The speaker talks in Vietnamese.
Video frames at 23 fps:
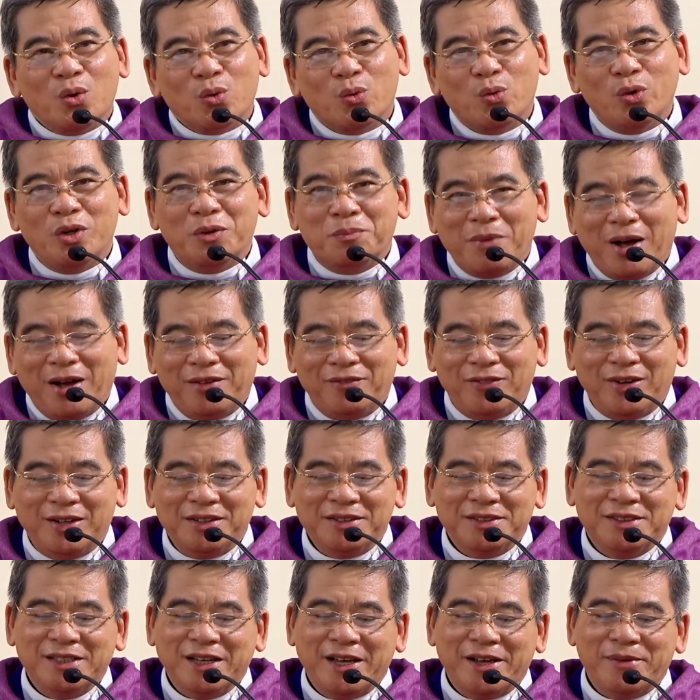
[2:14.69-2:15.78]
quý ông bà và
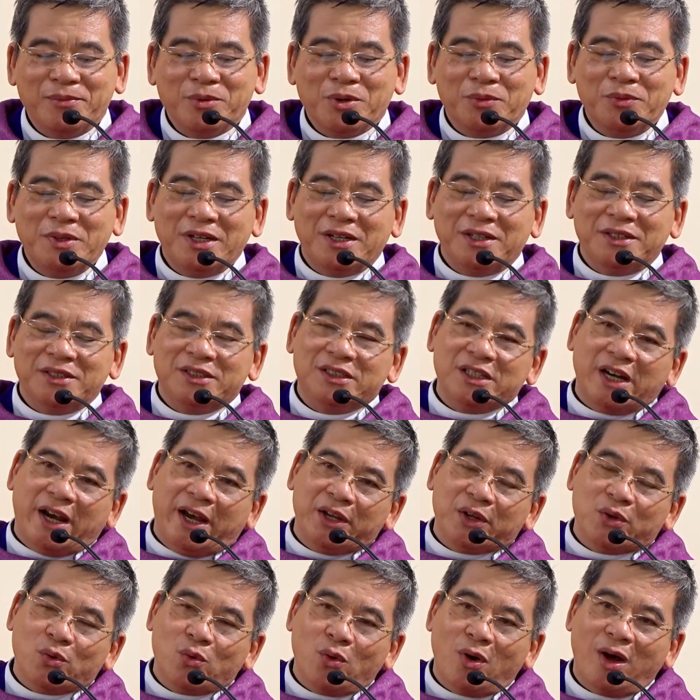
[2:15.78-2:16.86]
anh chị em có bao giờ
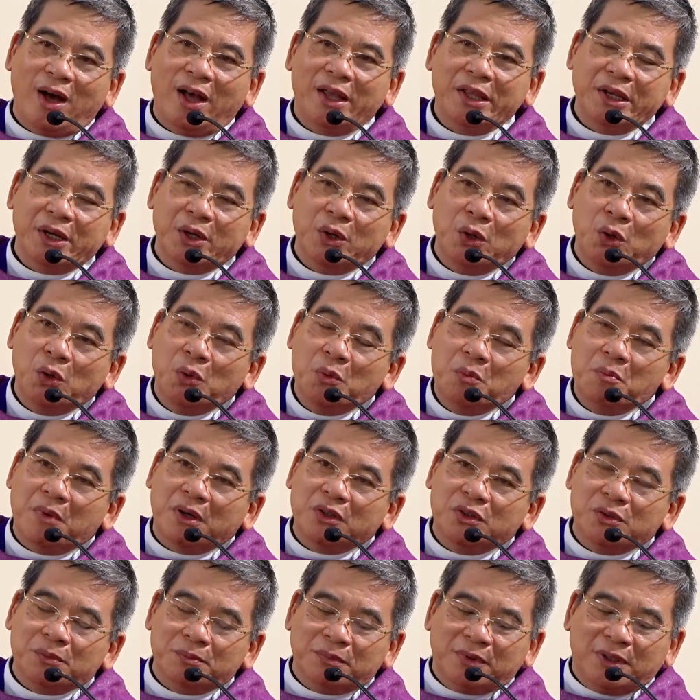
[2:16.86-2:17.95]
trải qua những lúc mà
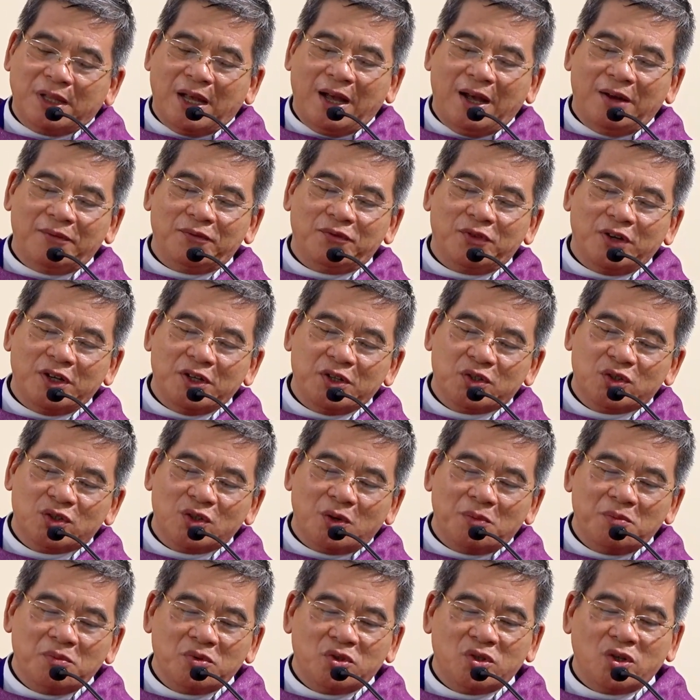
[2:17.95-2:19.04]
chúng ta phải
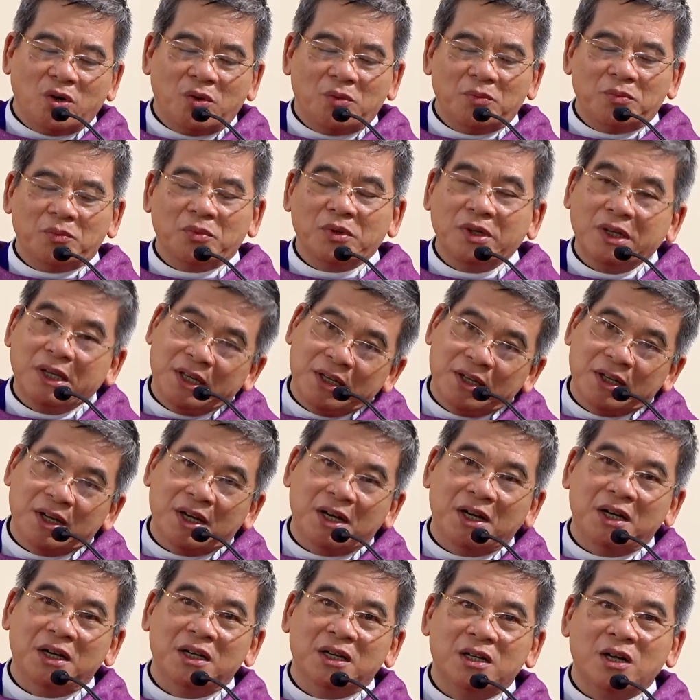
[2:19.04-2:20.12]
sống trong nghi
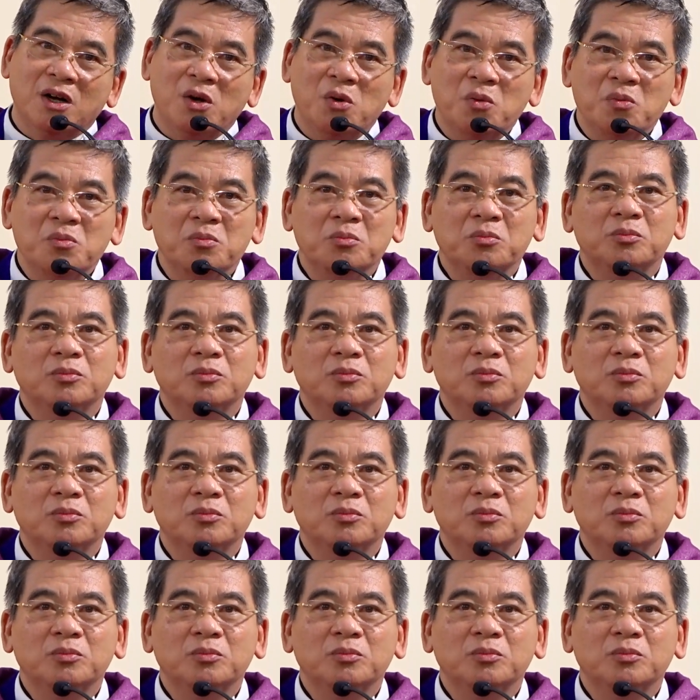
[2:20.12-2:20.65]
ngờ không?